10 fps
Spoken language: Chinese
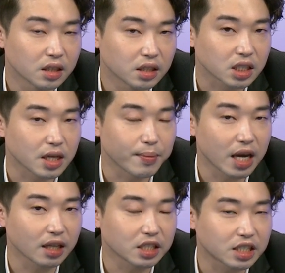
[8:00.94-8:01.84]
什么
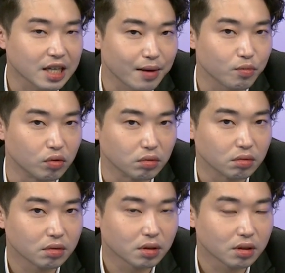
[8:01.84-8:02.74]
样的项目，
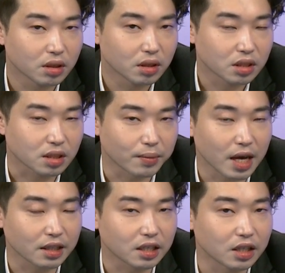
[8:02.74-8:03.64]
什么
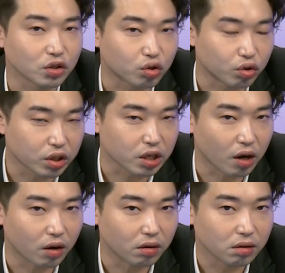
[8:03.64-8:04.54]
样的需
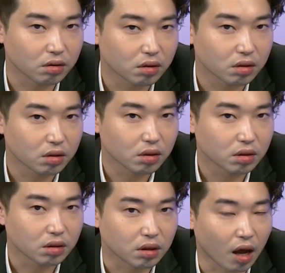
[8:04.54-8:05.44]
求，
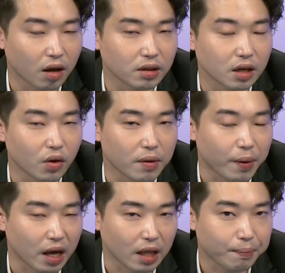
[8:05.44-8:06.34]
然后呢会
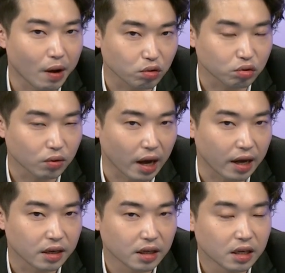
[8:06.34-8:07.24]
把它抛出
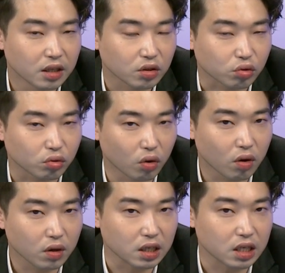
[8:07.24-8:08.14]
来，
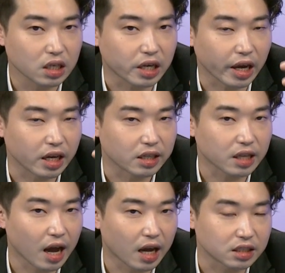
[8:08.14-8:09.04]
所以给
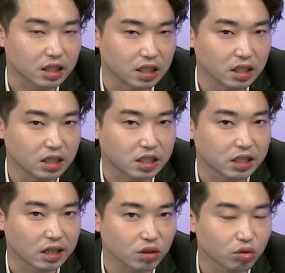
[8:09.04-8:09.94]
他提
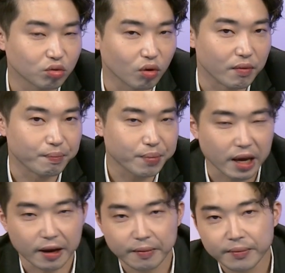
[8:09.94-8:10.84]
前准
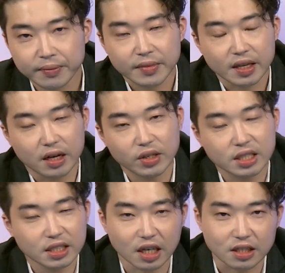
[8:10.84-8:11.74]
备。各位，这
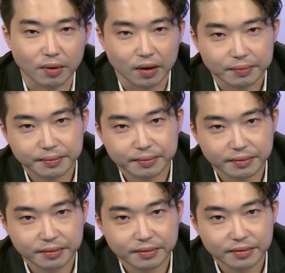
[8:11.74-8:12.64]
个叫什么？
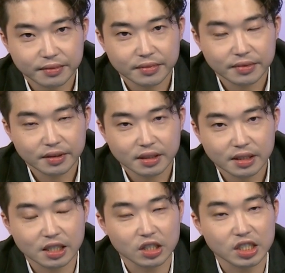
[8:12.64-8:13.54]

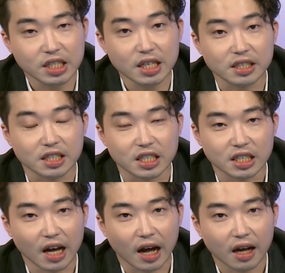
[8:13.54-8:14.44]
这叫泄题
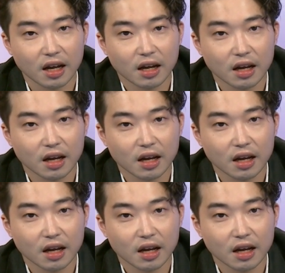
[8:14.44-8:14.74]
啊，